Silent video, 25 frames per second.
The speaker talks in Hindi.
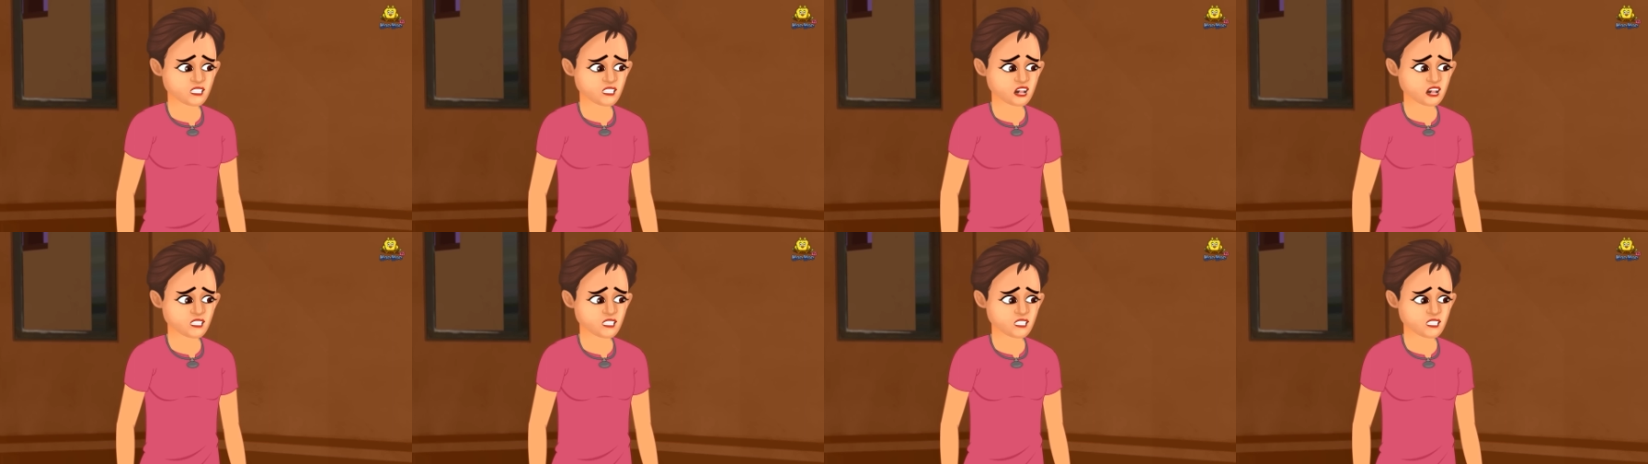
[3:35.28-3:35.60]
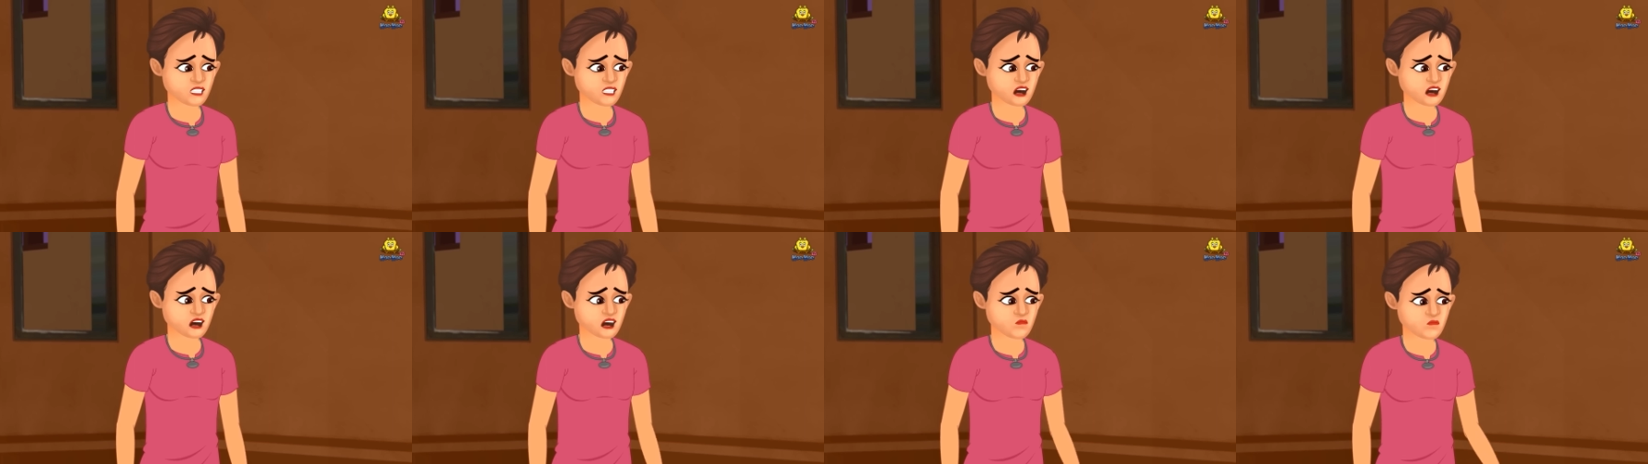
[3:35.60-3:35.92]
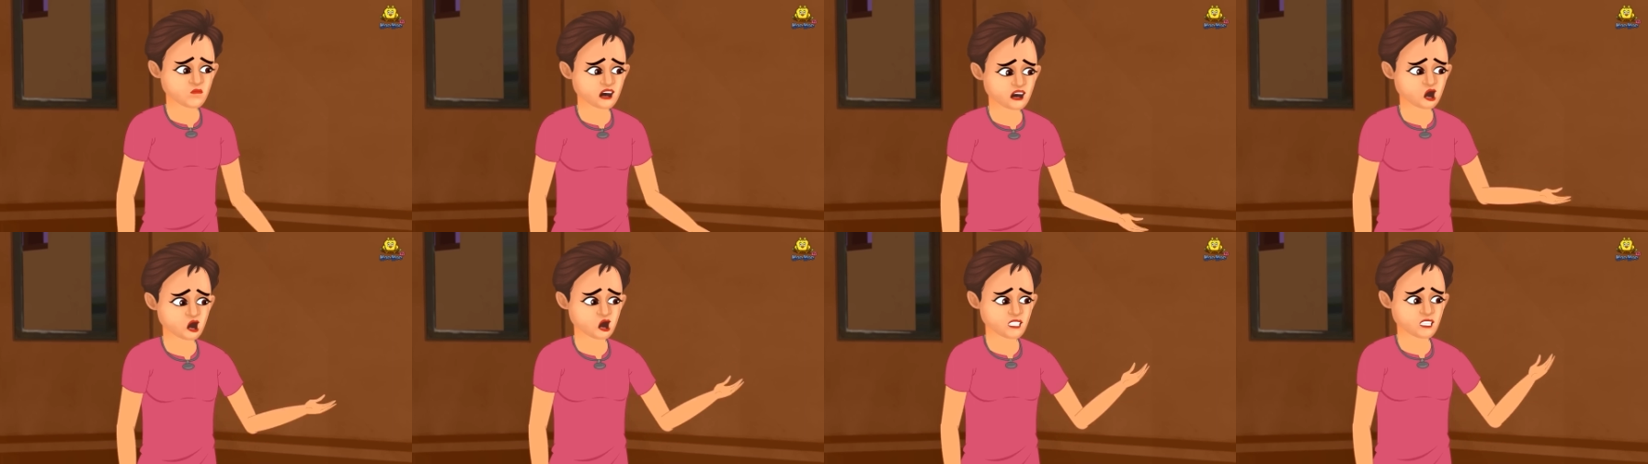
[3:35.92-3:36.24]
पूरी
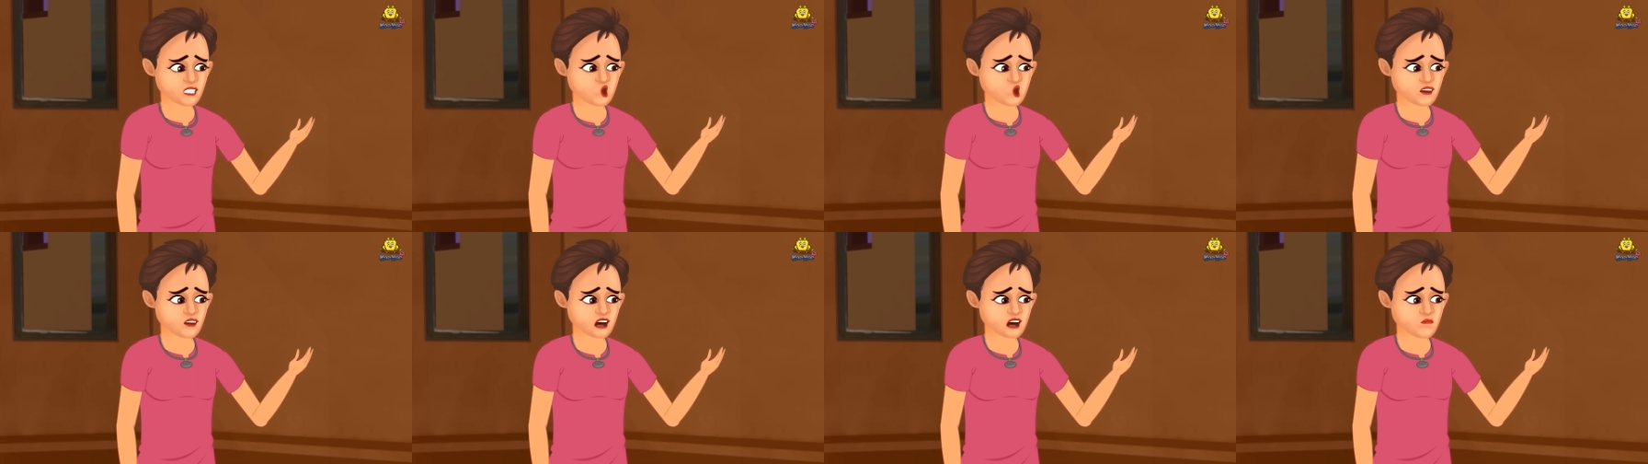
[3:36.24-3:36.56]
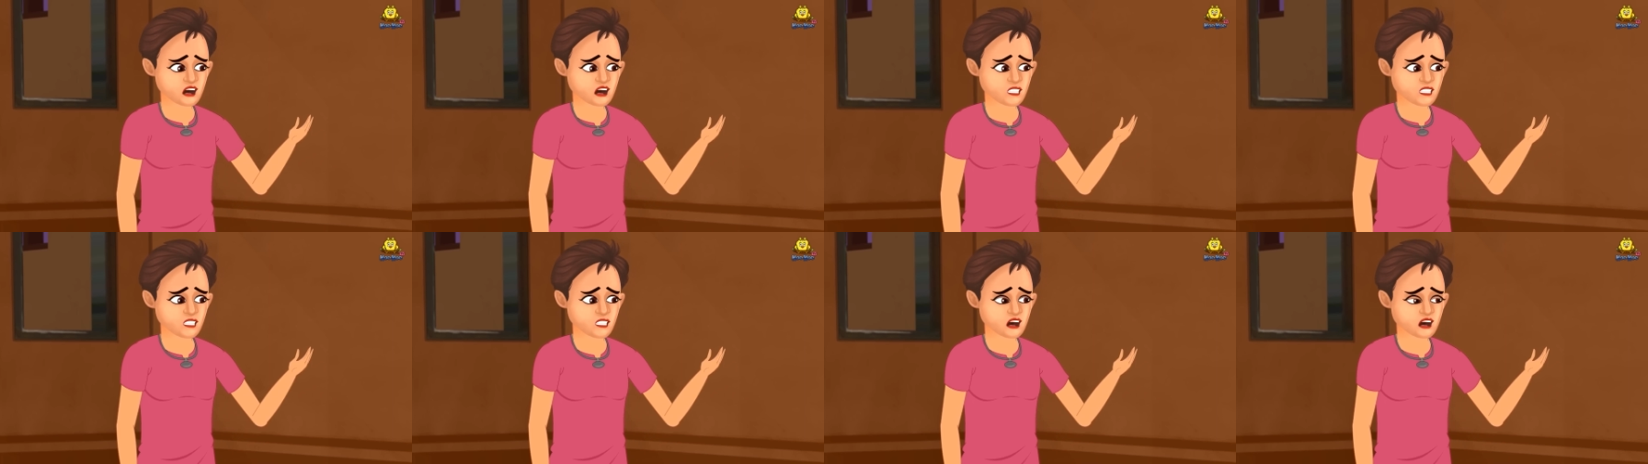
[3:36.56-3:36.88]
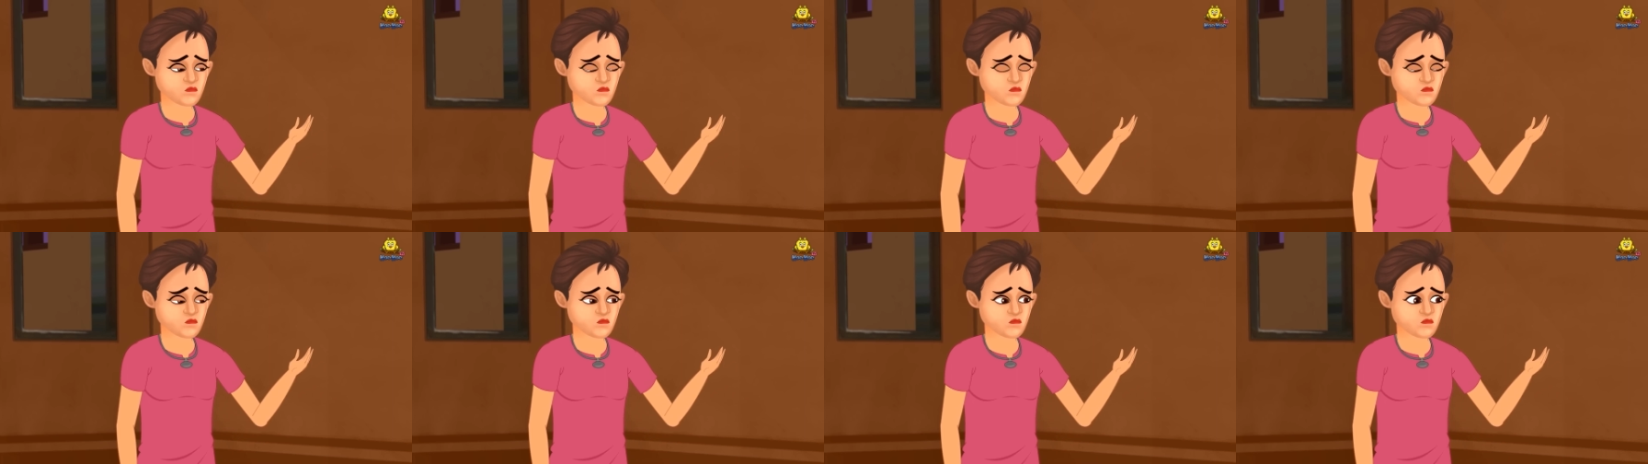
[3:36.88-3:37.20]
रात आप सोए नहीं
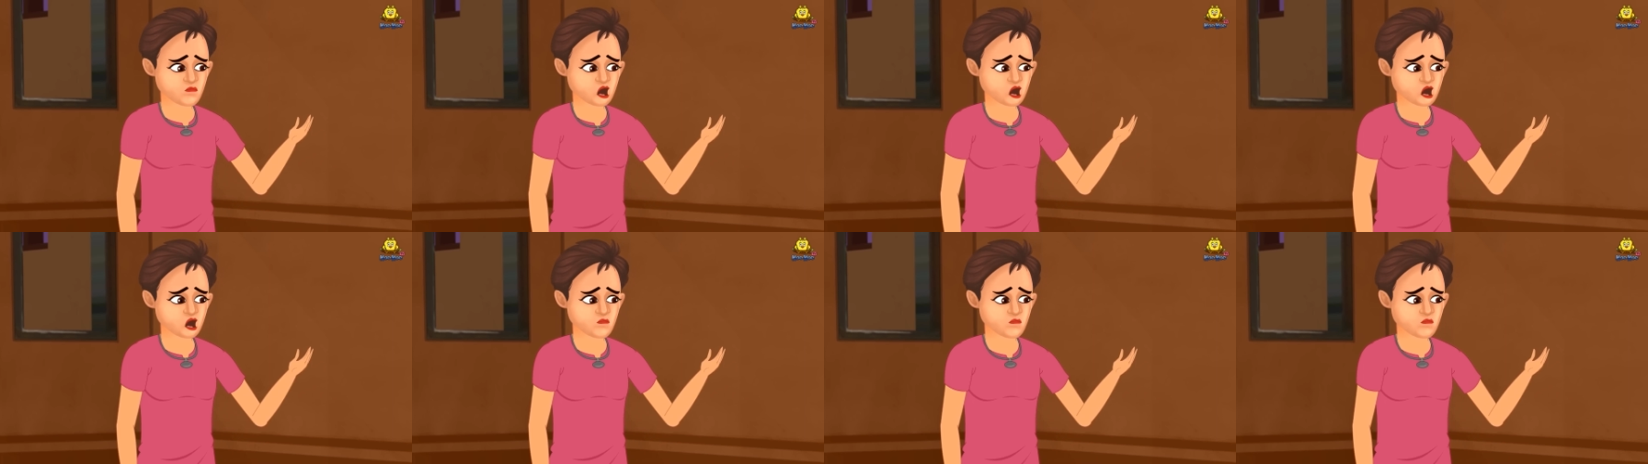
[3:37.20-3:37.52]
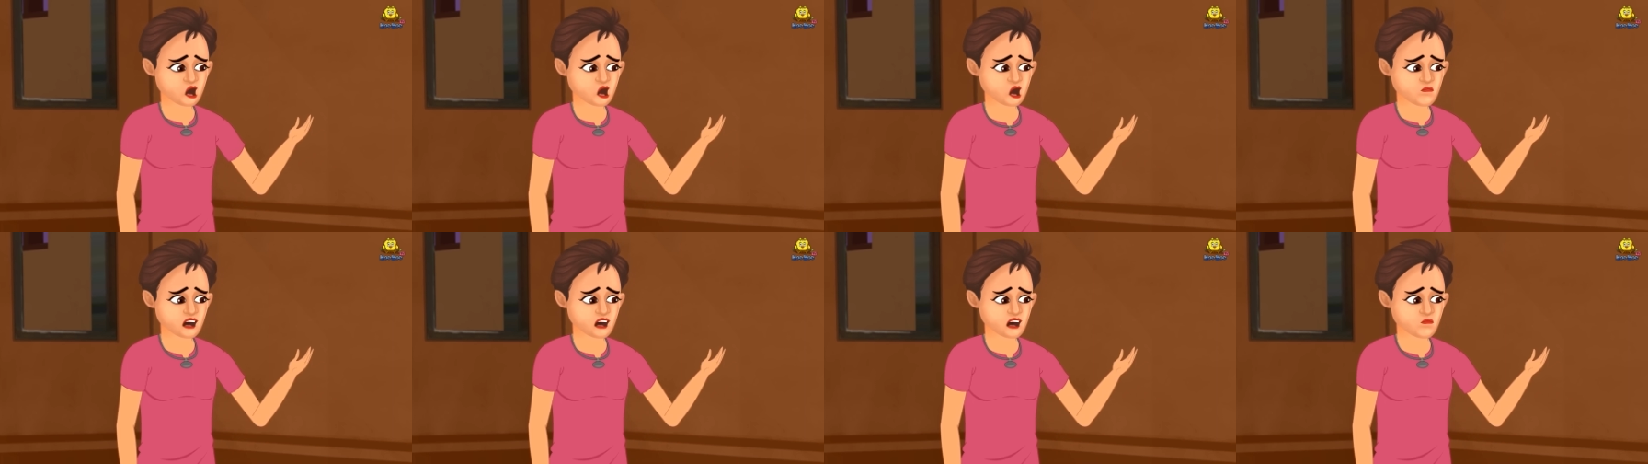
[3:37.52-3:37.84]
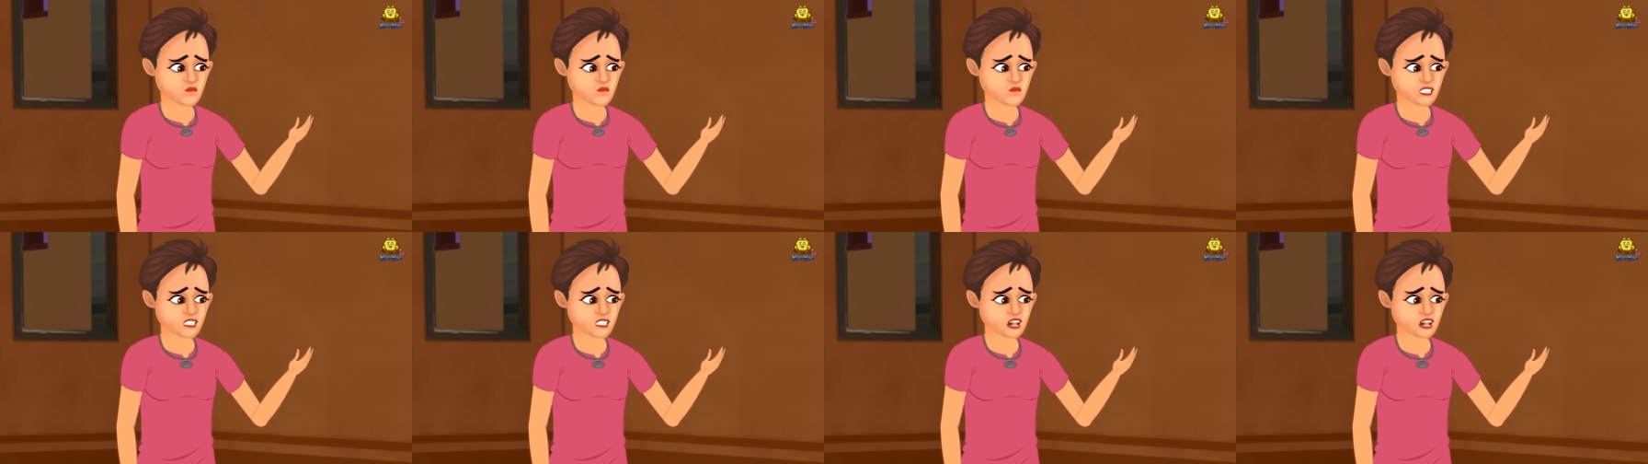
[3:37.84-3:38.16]
और अब
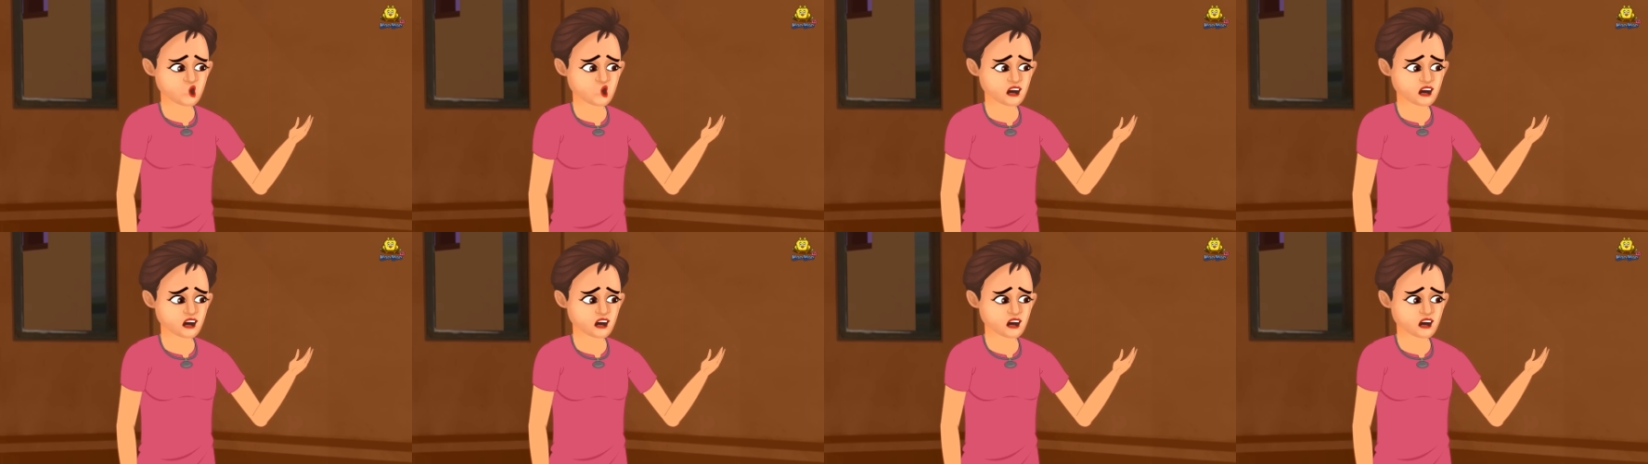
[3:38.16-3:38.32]
आपने